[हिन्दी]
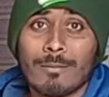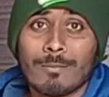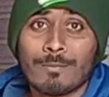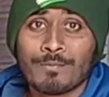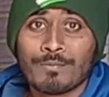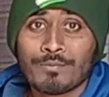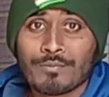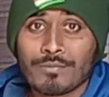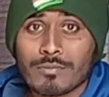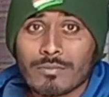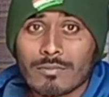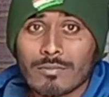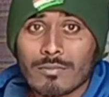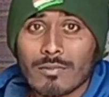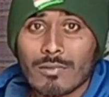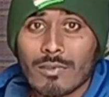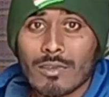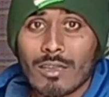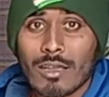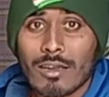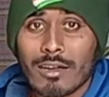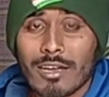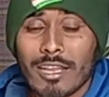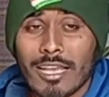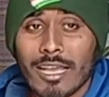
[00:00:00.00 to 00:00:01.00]
था
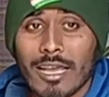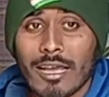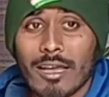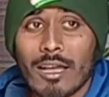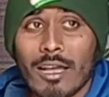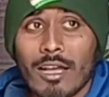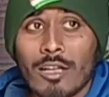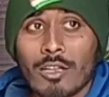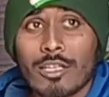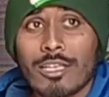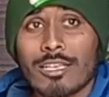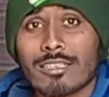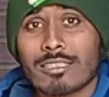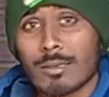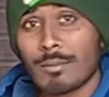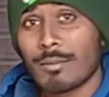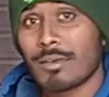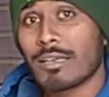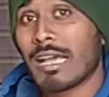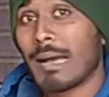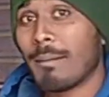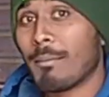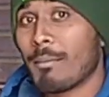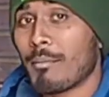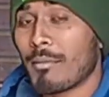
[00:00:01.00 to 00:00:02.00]
ठीक है तो ये
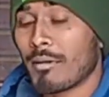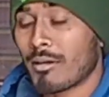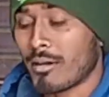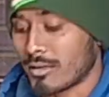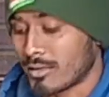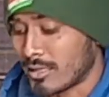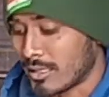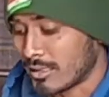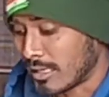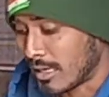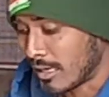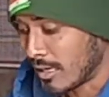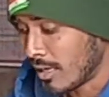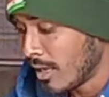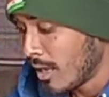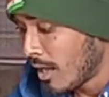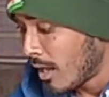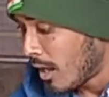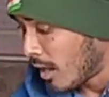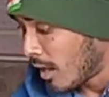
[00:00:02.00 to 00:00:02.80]
सभी काम मैं करता था